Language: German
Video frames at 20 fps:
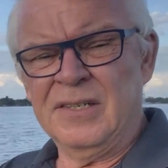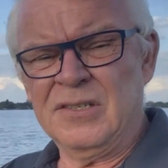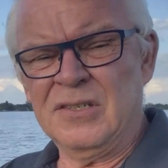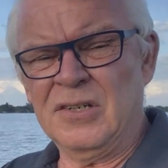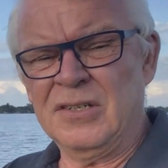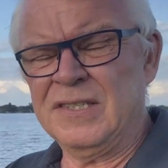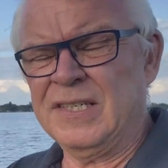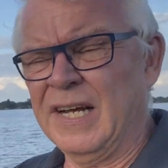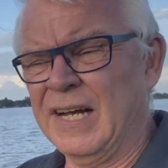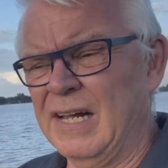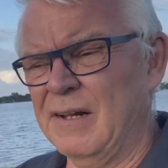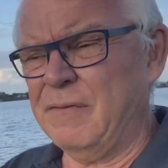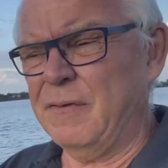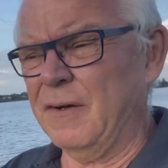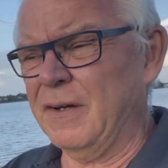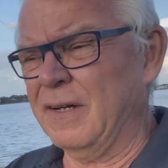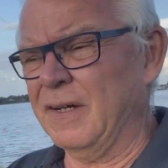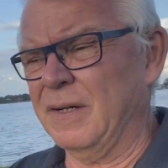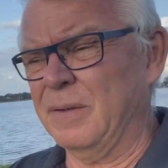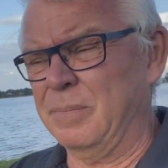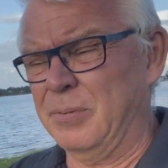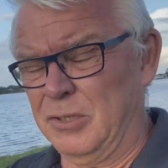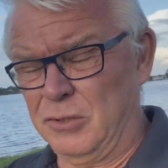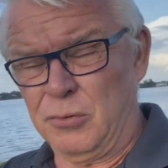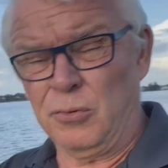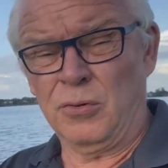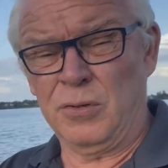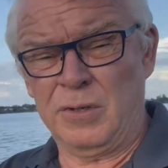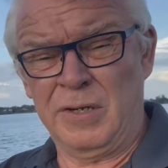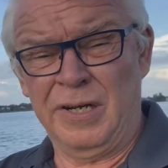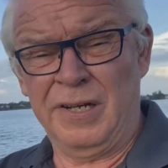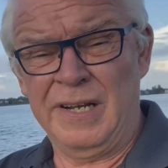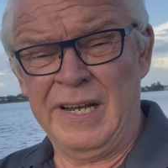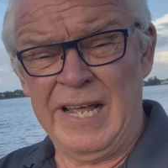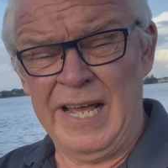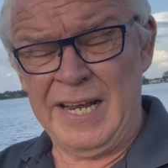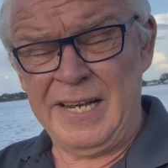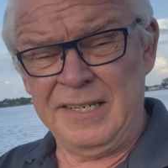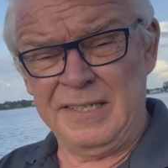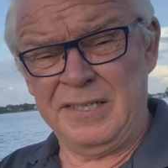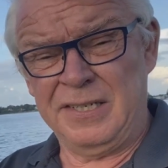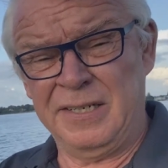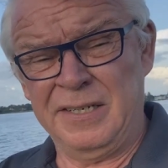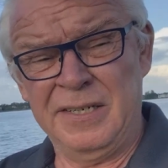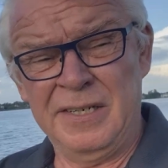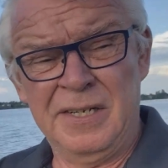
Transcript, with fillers: Sozialverbetrug nennt